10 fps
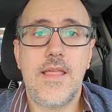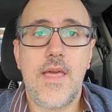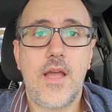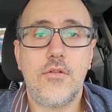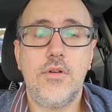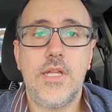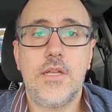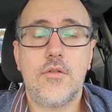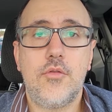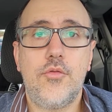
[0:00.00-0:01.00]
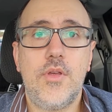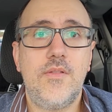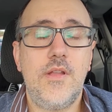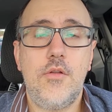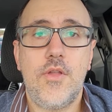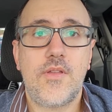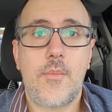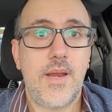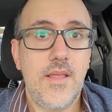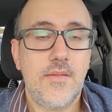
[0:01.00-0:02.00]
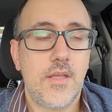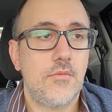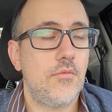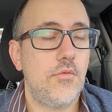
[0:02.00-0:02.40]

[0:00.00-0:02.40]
dan con el coso ese y lo desaparecen.